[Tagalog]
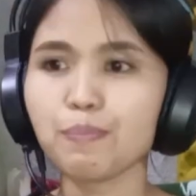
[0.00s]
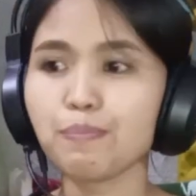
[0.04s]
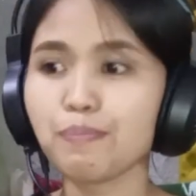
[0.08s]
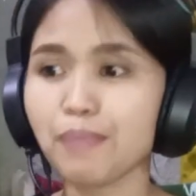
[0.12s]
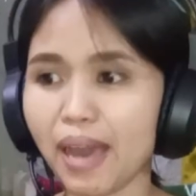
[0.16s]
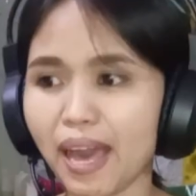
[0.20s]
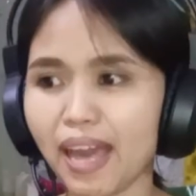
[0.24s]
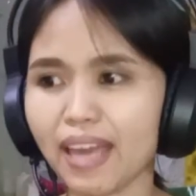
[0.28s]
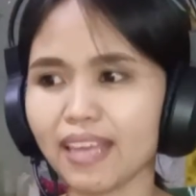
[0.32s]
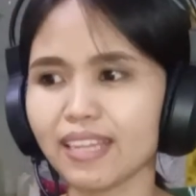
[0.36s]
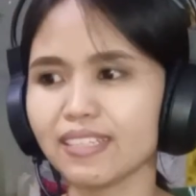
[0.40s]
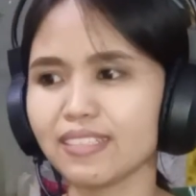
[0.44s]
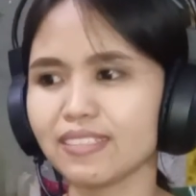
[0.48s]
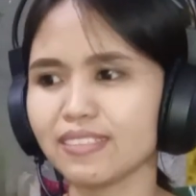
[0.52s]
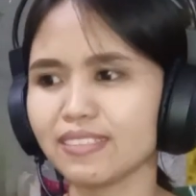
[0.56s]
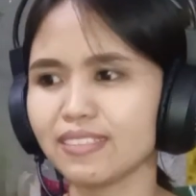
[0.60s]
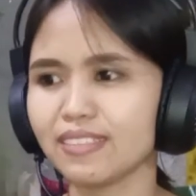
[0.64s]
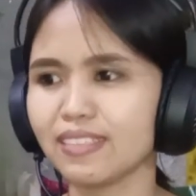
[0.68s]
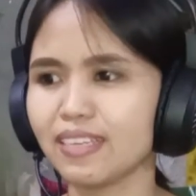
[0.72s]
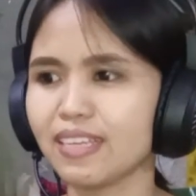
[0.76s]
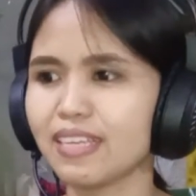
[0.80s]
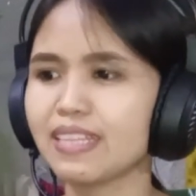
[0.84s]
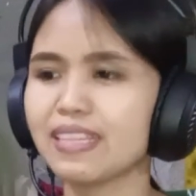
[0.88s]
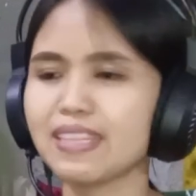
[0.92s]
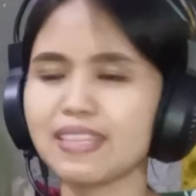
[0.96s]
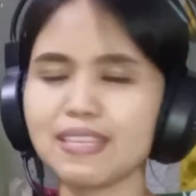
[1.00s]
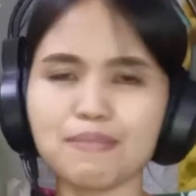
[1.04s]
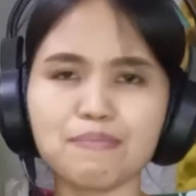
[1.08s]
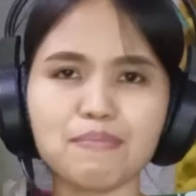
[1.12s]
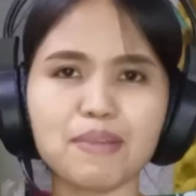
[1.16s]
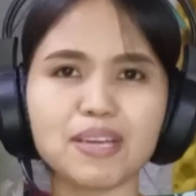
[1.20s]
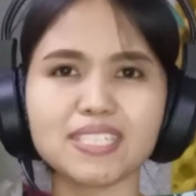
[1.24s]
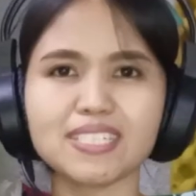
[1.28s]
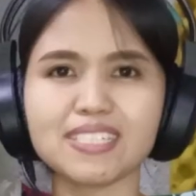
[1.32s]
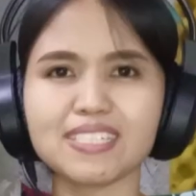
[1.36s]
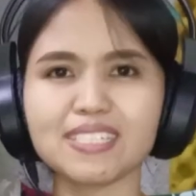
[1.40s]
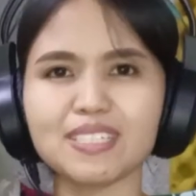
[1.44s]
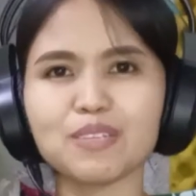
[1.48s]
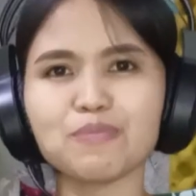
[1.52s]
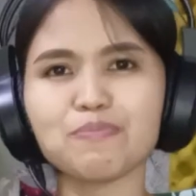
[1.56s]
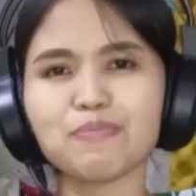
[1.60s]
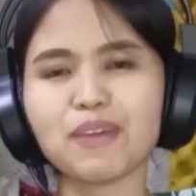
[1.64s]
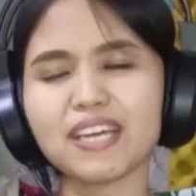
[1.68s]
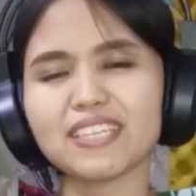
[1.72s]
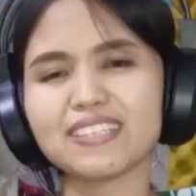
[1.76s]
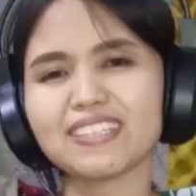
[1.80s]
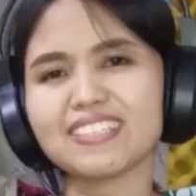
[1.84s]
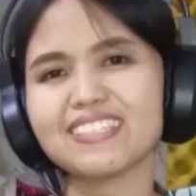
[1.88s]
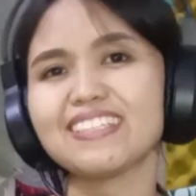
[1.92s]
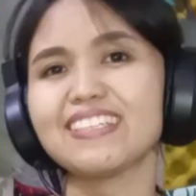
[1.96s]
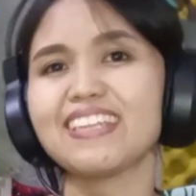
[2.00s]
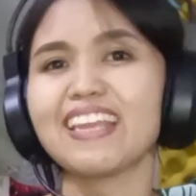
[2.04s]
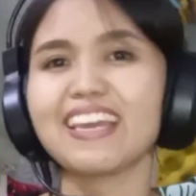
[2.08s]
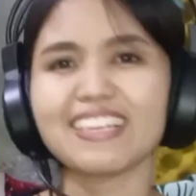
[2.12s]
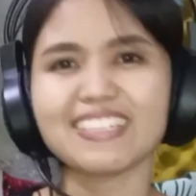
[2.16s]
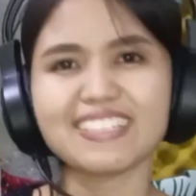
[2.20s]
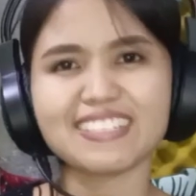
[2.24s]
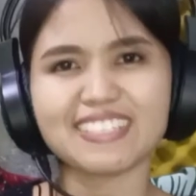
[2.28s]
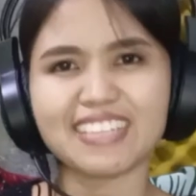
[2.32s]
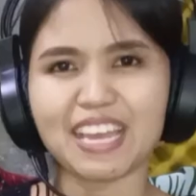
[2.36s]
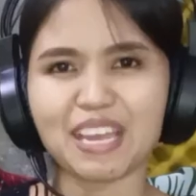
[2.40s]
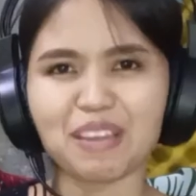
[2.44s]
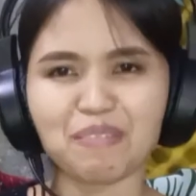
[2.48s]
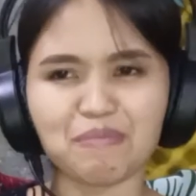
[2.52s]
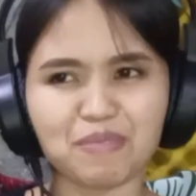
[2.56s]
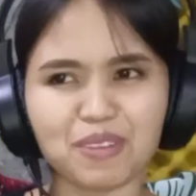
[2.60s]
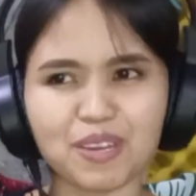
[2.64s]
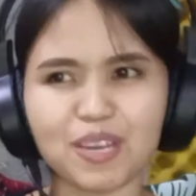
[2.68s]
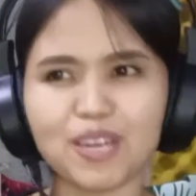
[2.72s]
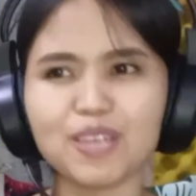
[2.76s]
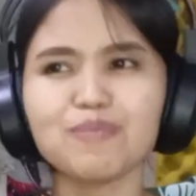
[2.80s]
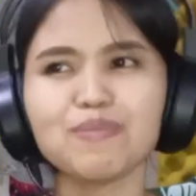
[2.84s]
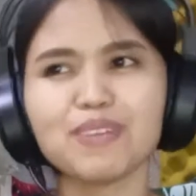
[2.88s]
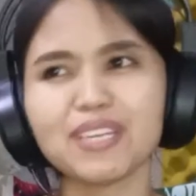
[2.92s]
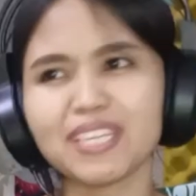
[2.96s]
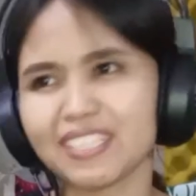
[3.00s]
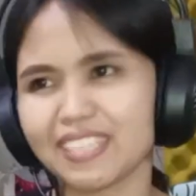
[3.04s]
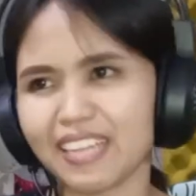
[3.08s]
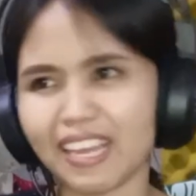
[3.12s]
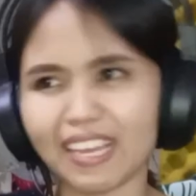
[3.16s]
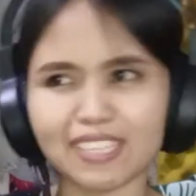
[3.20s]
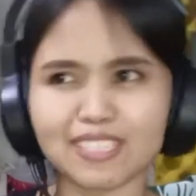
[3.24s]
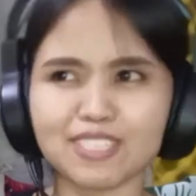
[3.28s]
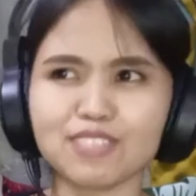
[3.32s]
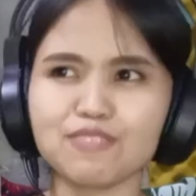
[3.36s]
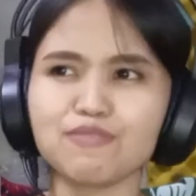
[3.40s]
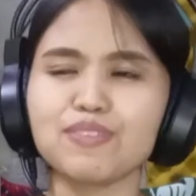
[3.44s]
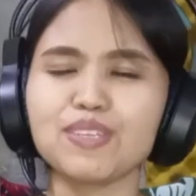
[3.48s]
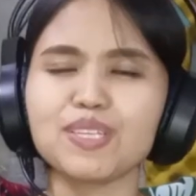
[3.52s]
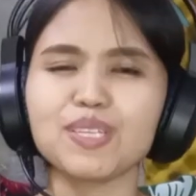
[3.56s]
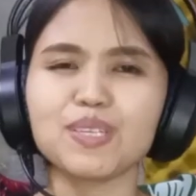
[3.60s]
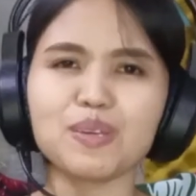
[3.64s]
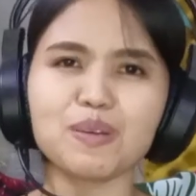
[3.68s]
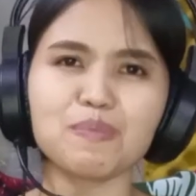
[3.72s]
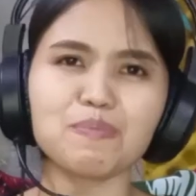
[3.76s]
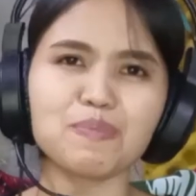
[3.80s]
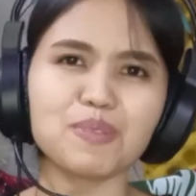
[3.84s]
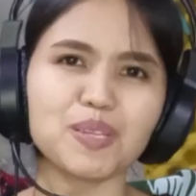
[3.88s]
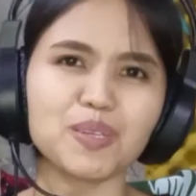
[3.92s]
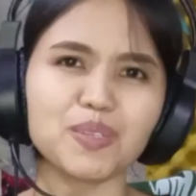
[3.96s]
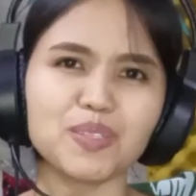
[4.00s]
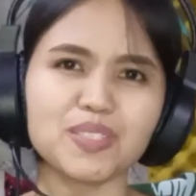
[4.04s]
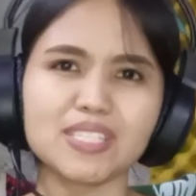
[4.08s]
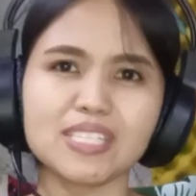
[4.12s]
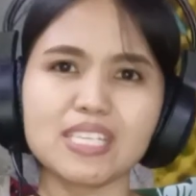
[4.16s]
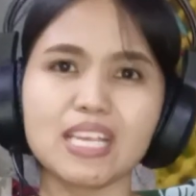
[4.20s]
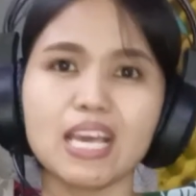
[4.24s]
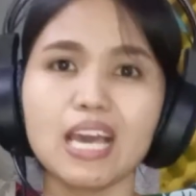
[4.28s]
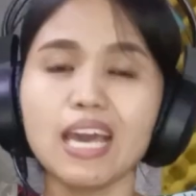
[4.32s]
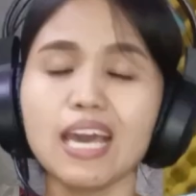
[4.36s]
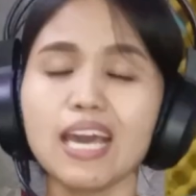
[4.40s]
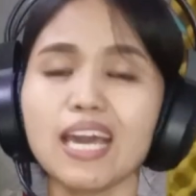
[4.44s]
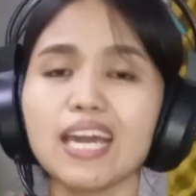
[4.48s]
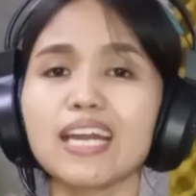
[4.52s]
man, Dimas Sinopati, next time on my next video uploads.